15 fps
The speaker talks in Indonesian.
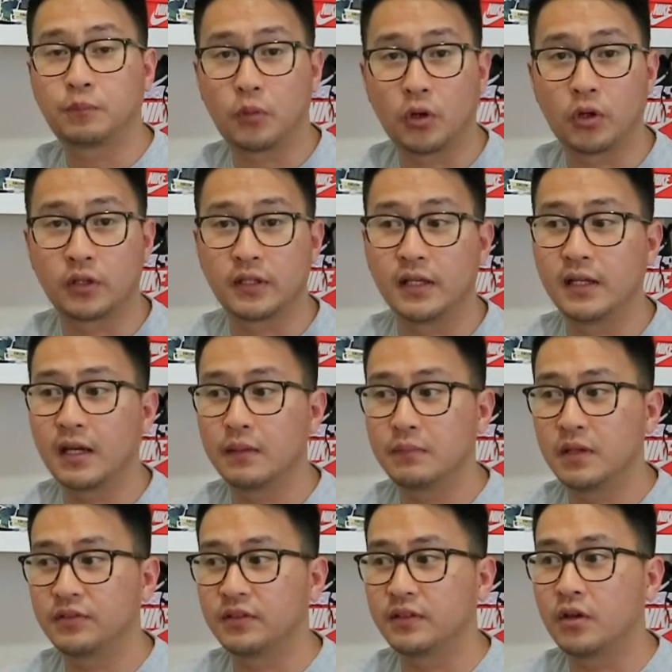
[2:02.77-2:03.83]
ekspor jadi
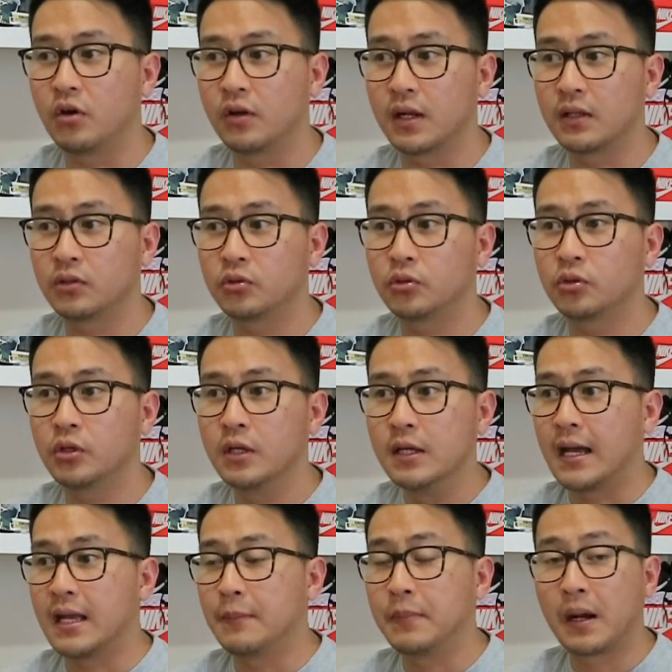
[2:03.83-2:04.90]
kan biasanya orang tuh
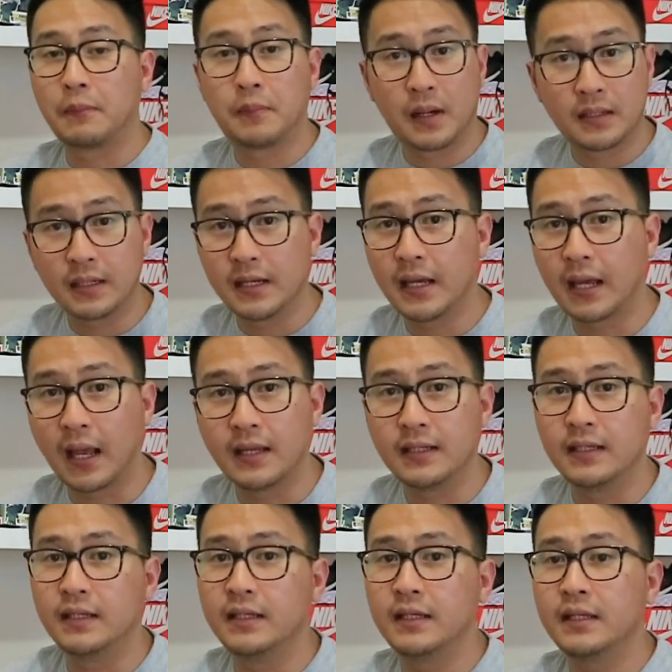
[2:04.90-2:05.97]
kayak brand-brand gede kayak
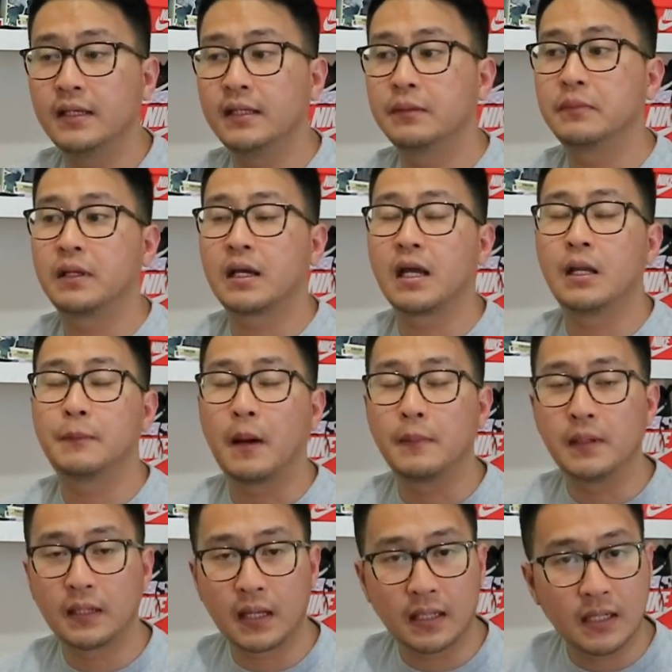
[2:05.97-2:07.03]
gini ini mereka ada
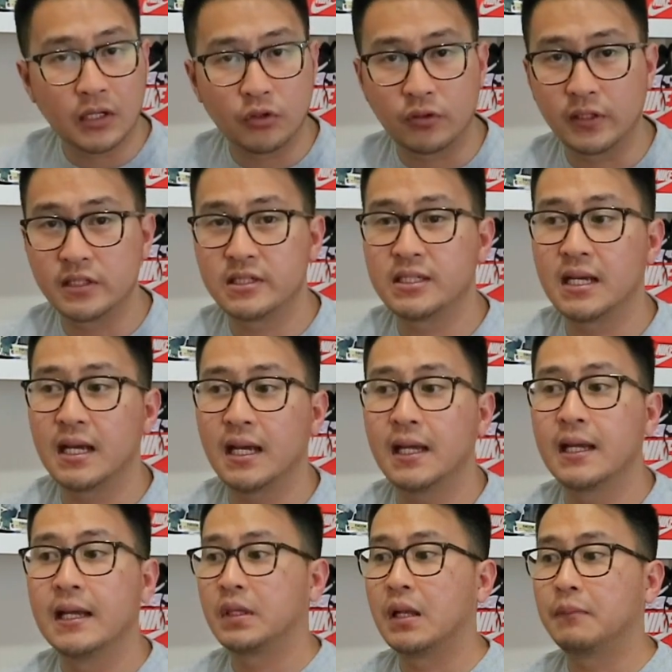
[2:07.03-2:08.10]
pabriknya di Indonesia
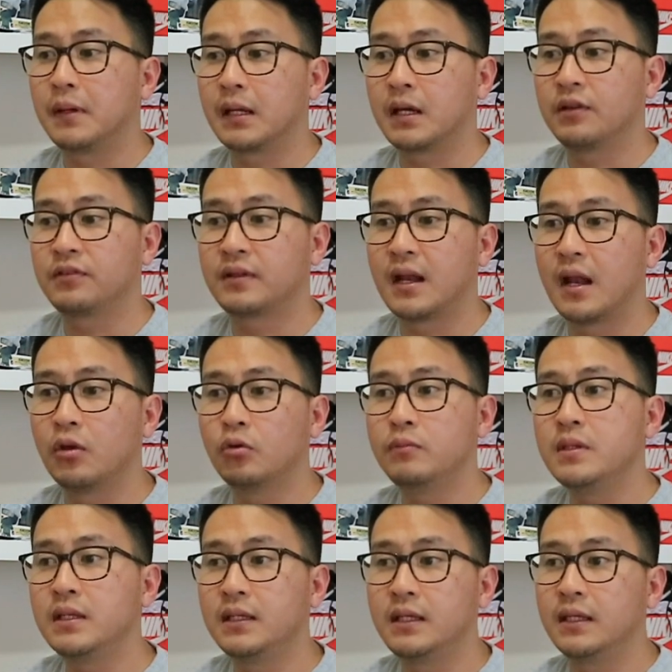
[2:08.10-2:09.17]
dan mereka
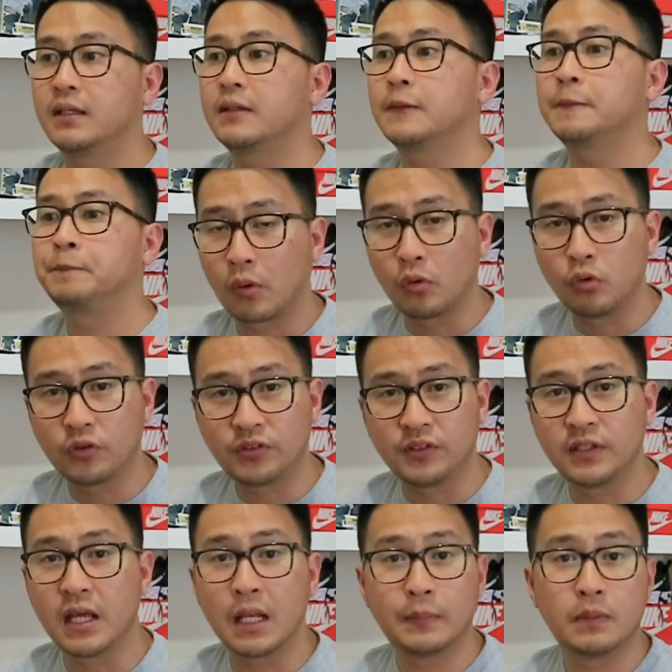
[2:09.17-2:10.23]
selalu bikin
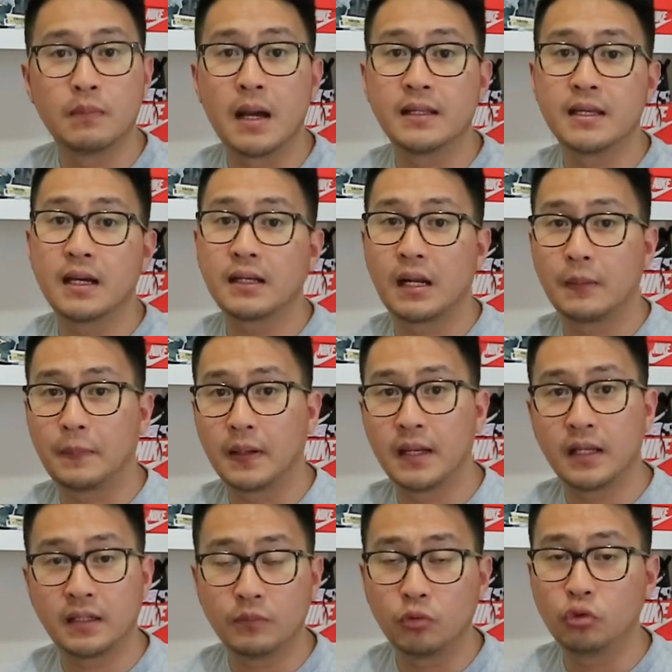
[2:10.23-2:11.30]
produksinya lebih banyak
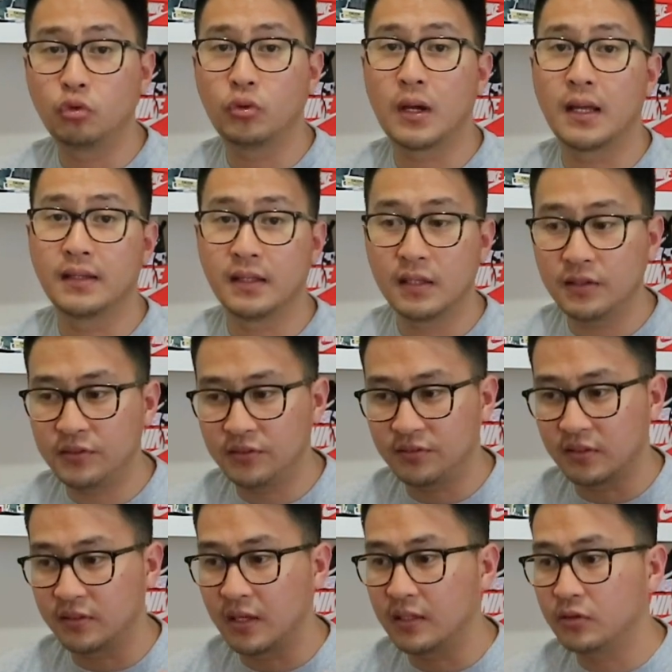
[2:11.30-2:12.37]
daripada yang dibutuhkan jadi
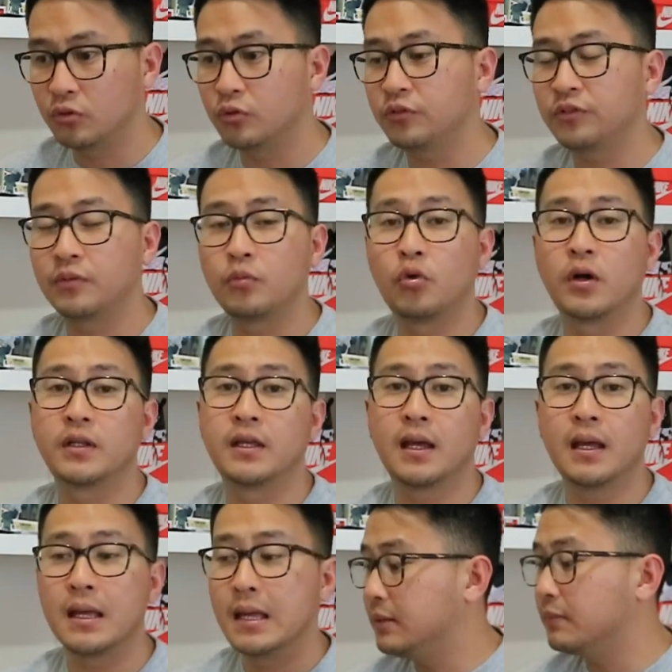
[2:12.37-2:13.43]
sisanya itu
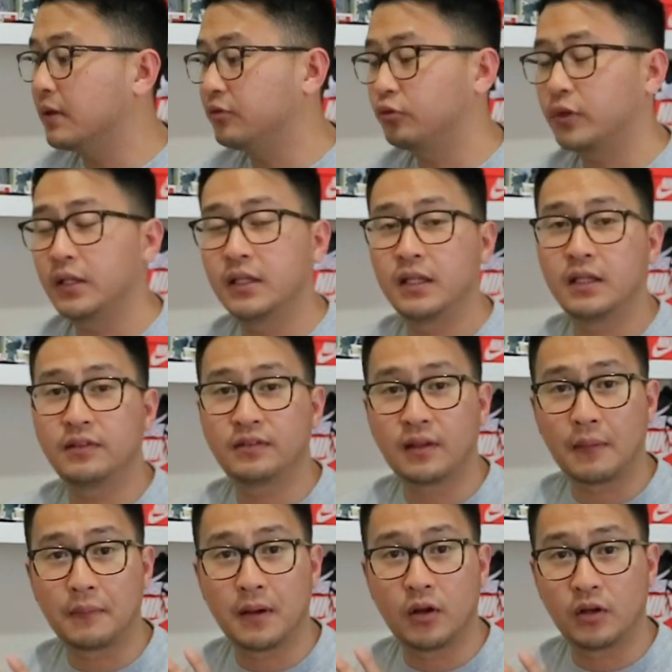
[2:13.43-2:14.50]
semuanya dimasukin ini
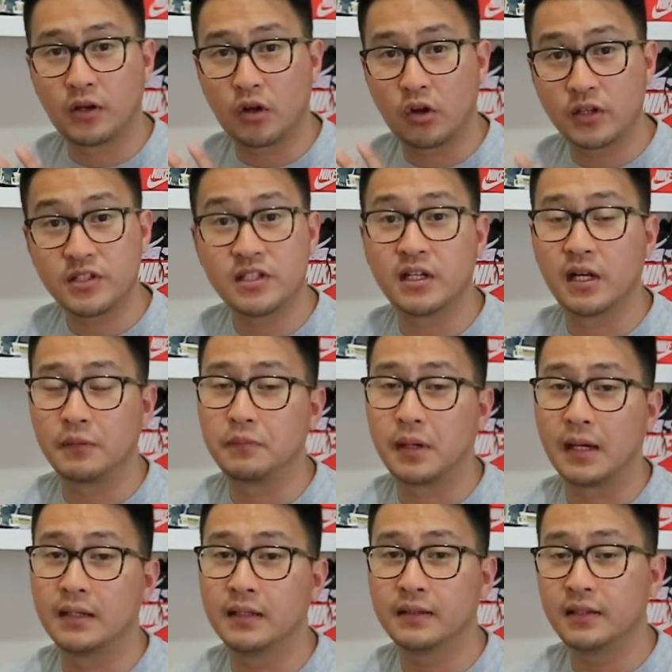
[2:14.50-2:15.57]
sama original
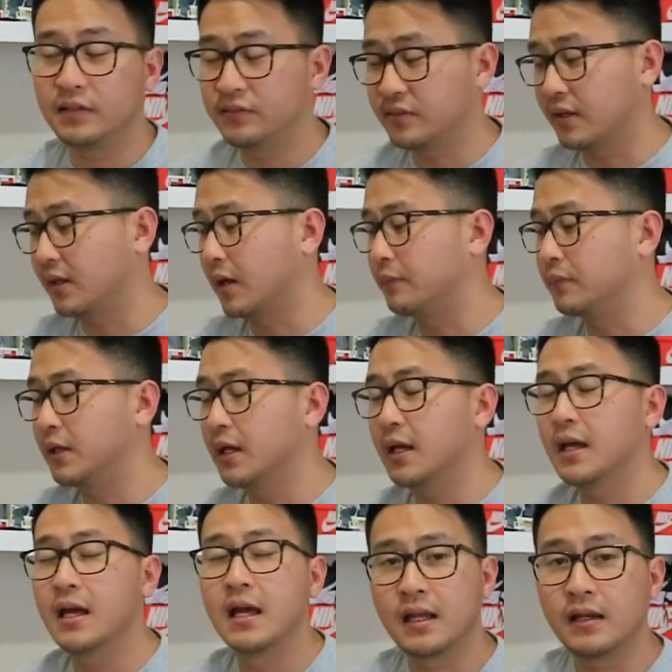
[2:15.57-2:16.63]
unbranded di Instagramnya